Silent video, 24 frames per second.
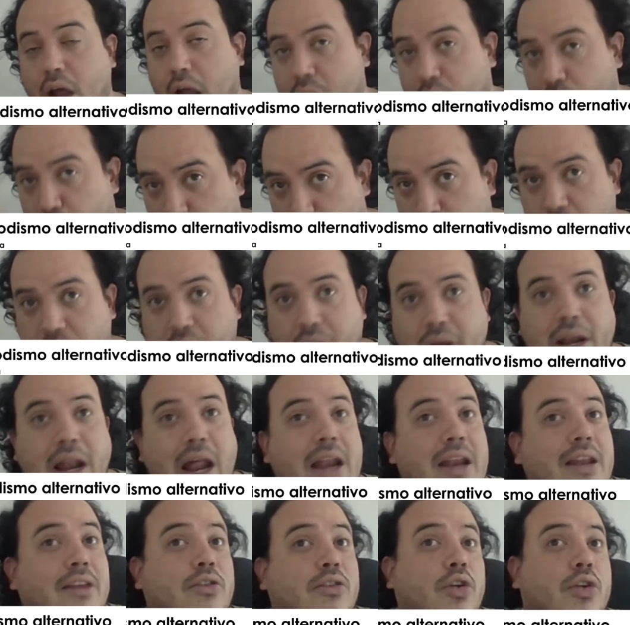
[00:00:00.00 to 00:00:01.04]
algo
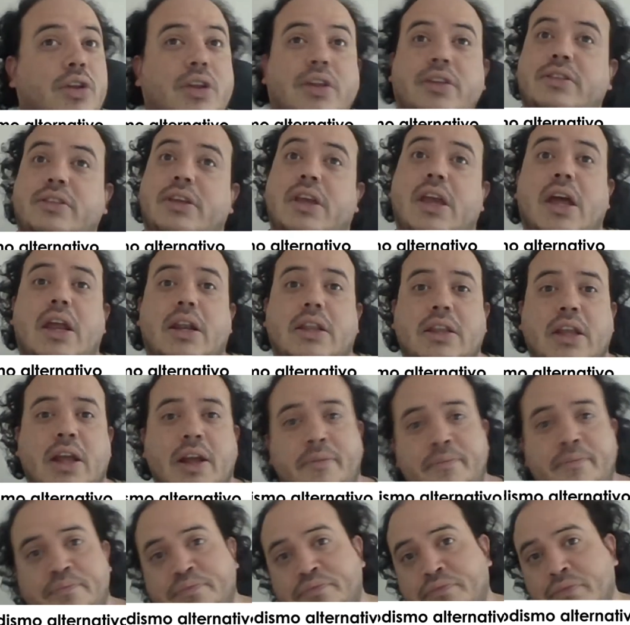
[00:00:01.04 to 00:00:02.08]
liberales o de
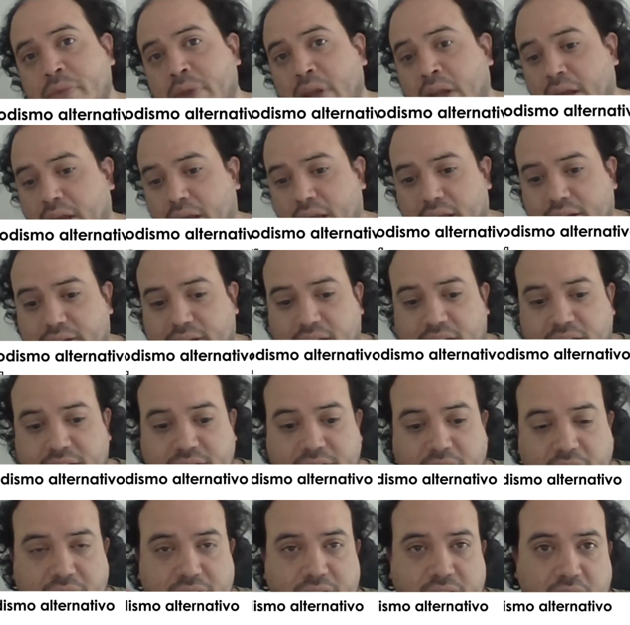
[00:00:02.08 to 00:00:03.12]
izquierda, que se le
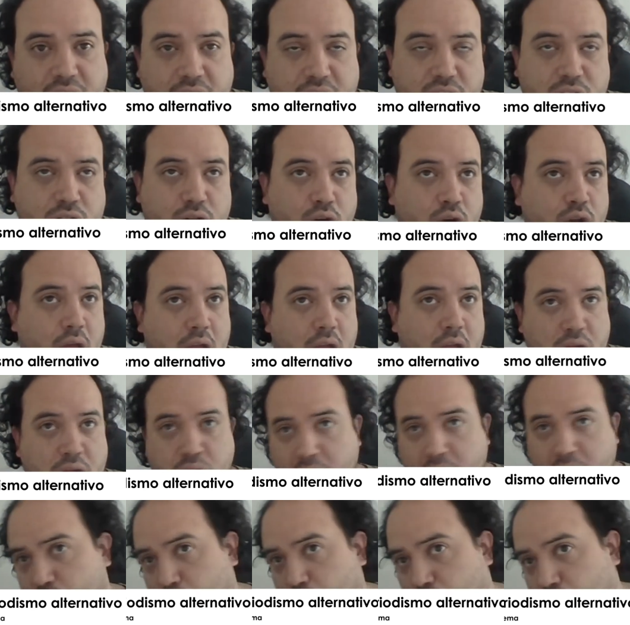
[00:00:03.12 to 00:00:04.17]
está haciendo
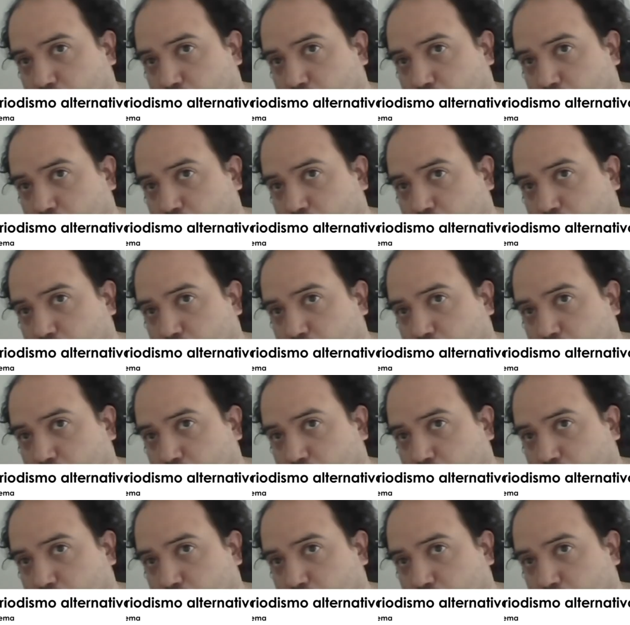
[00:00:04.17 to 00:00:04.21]
daño al